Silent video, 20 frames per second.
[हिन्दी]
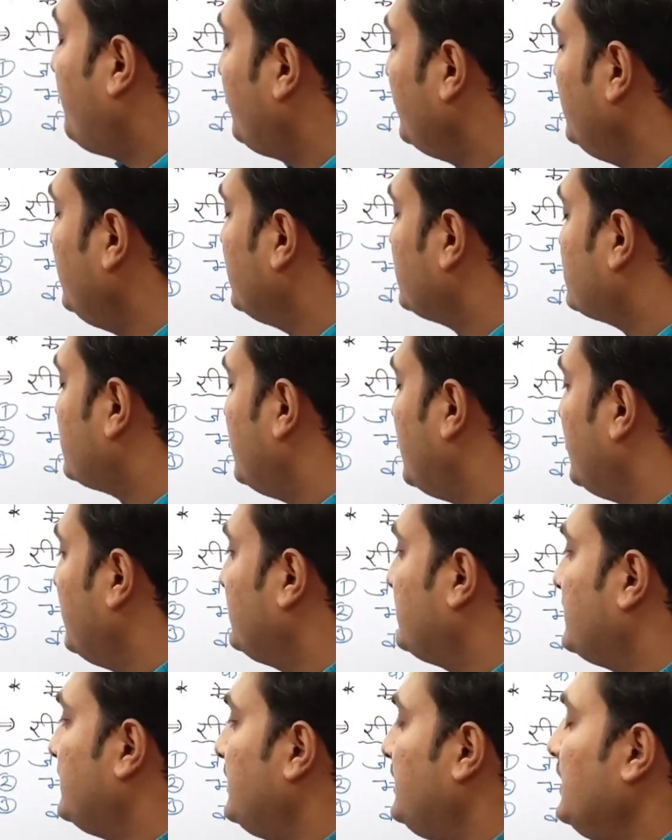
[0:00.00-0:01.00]
अपनी
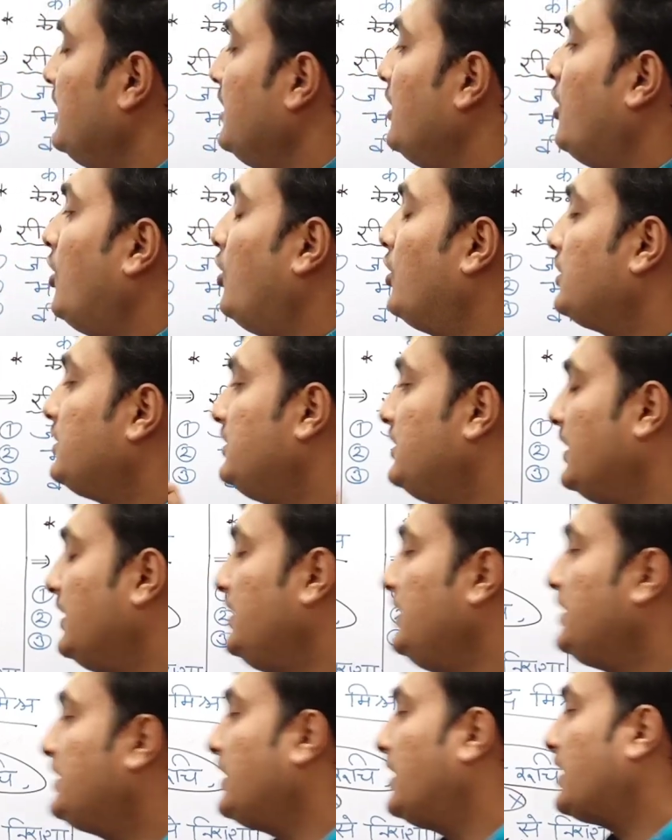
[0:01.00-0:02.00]
रचनाएं की और
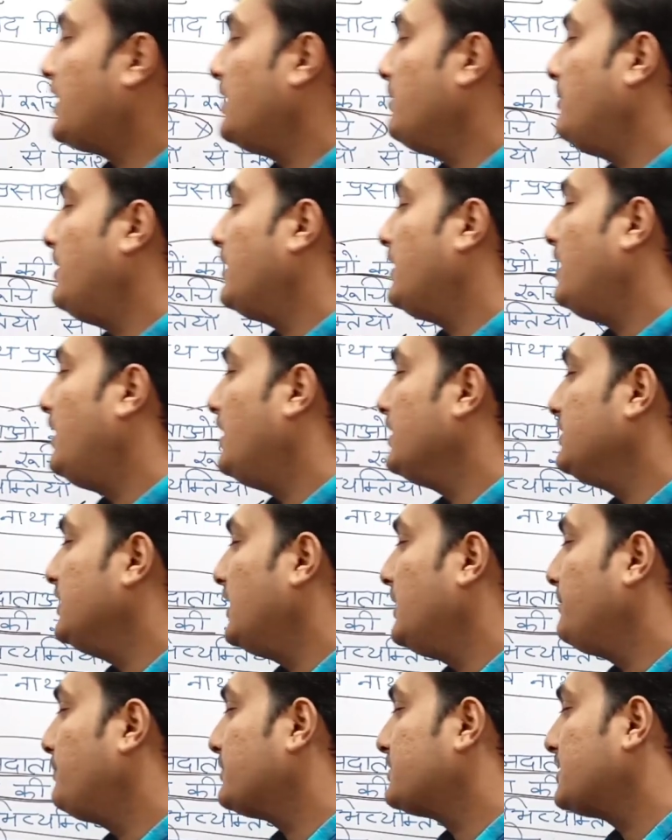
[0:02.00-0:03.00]
यही कारण माना
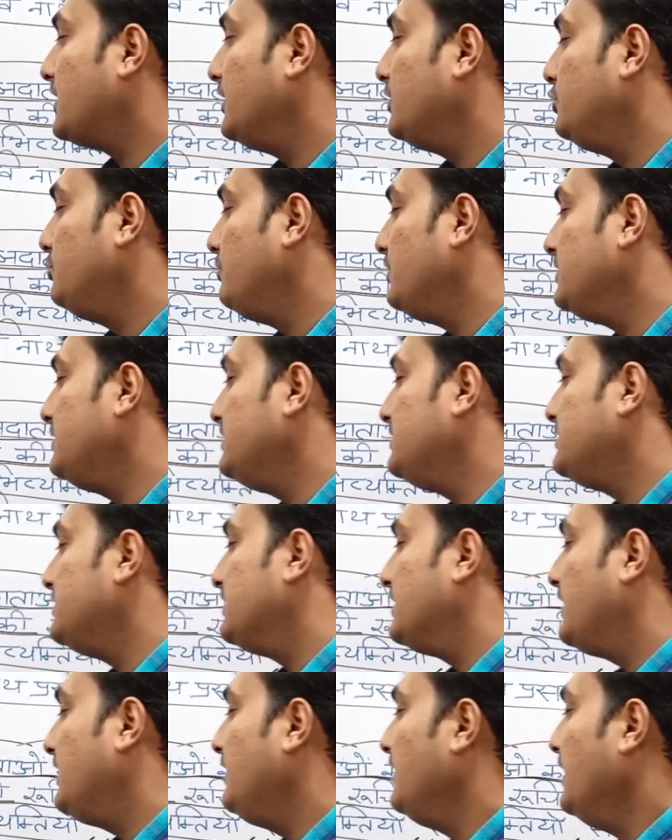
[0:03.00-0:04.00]
हजारी प्रसाद द्विवेदी
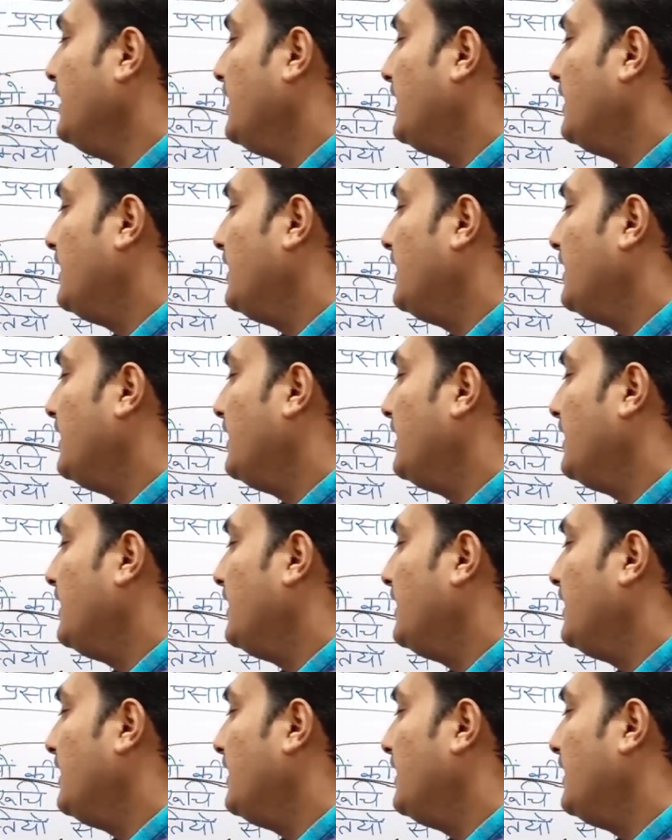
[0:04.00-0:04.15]
जी ने